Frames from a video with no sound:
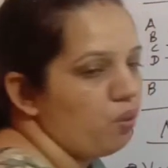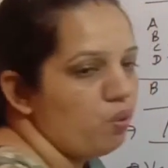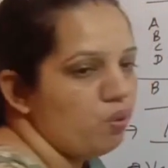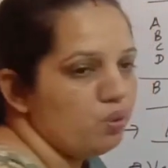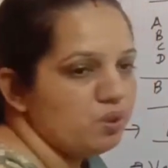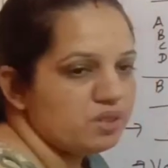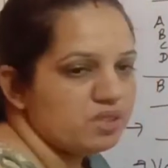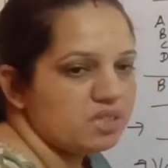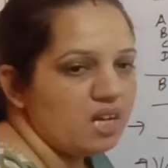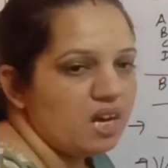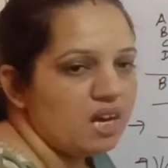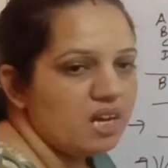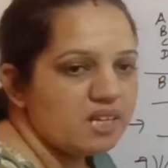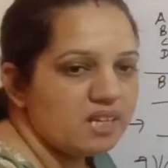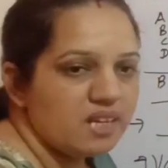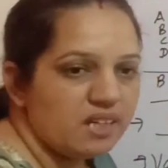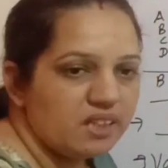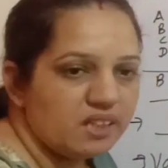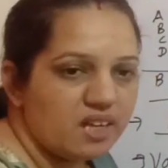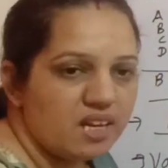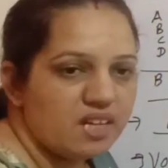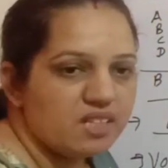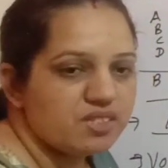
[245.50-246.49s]
कौन सा
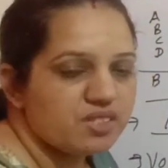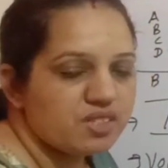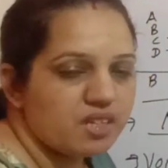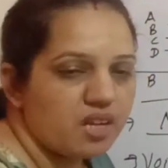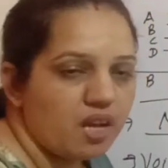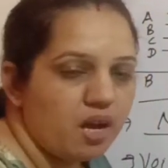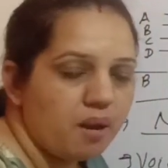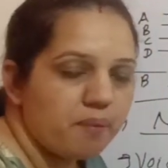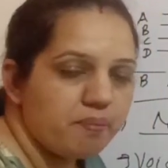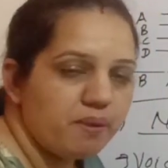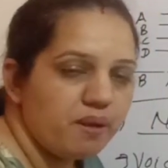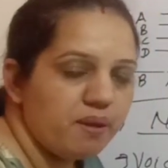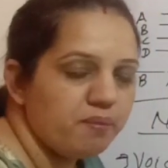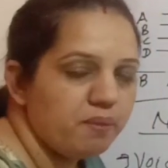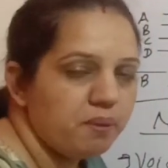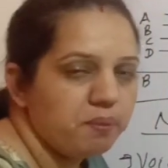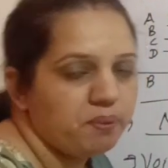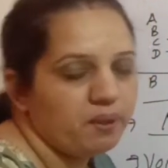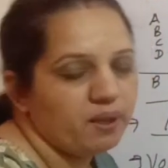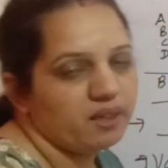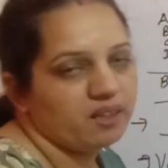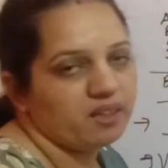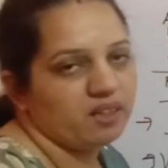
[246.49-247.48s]
ये टेंस यहाँ पे
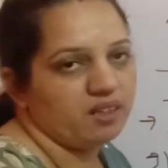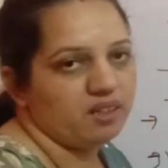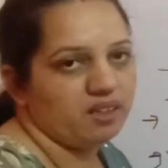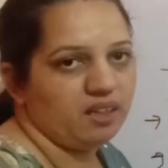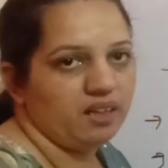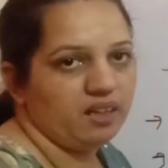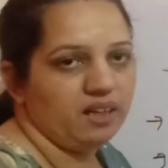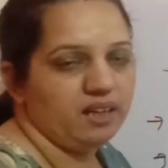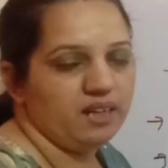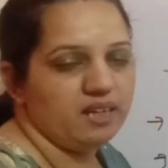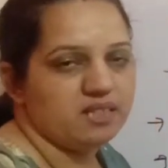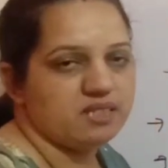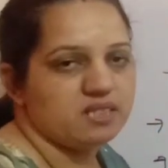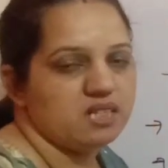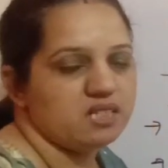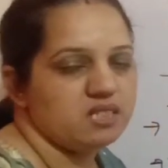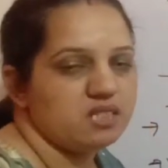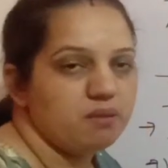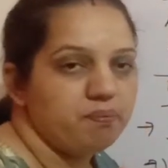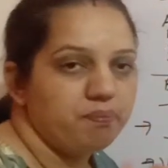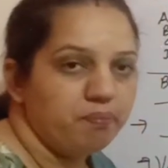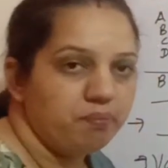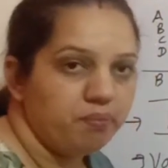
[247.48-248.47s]
हमें फिल करना है
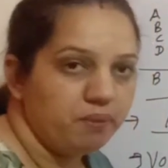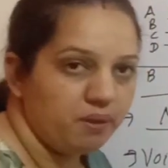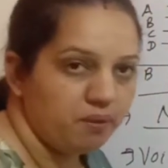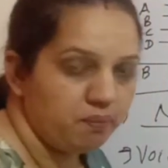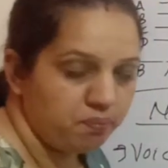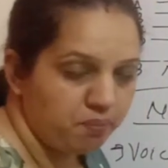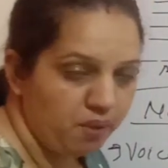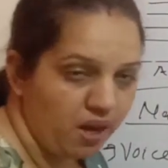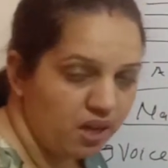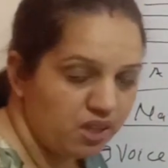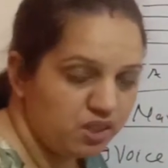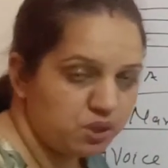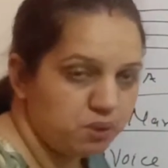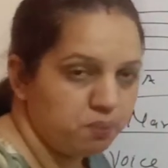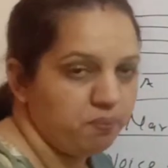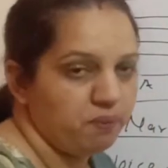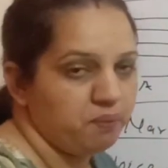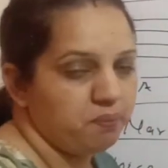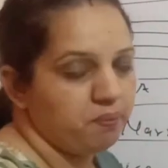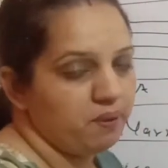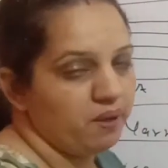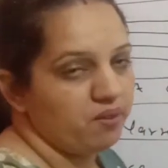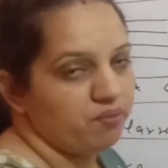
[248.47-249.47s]
जैसे पास्ट
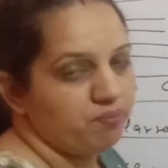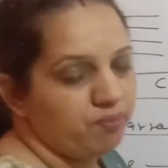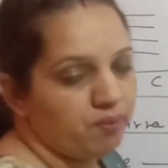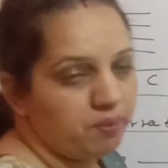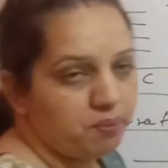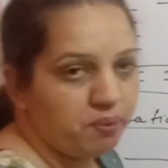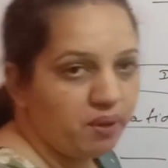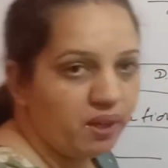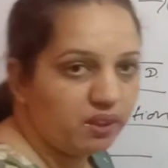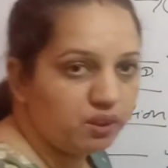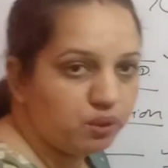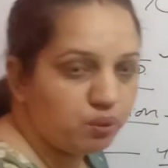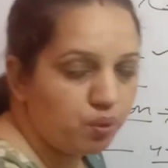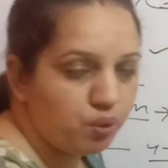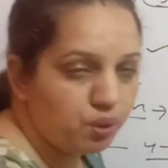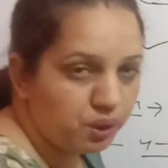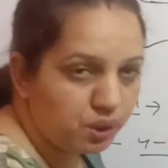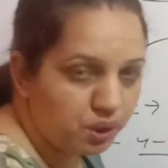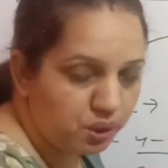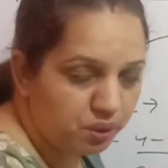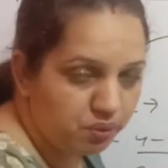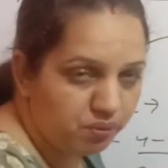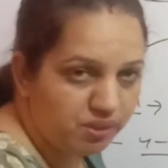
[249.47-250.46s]
परफेक्ट
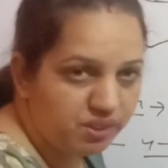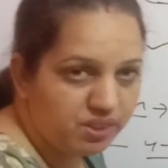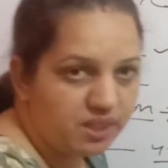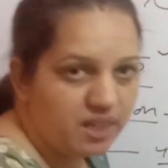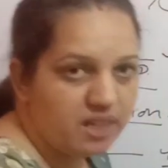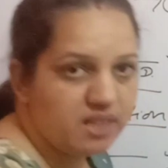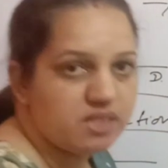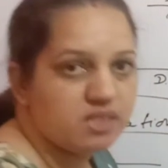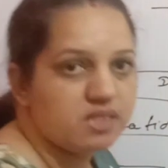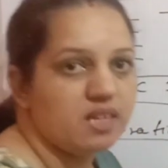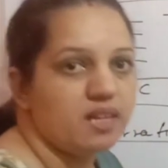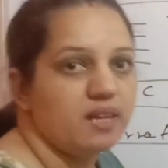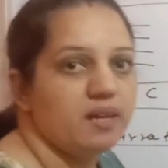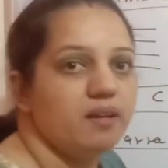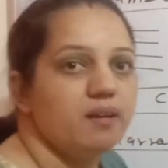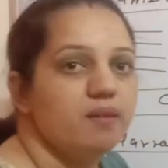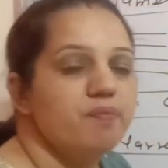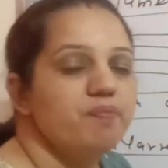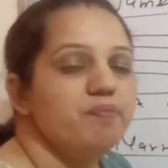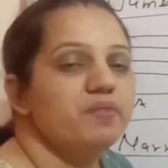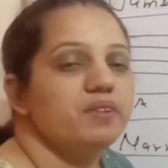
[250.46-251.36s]
कॉन्टिन्यूस टेंस है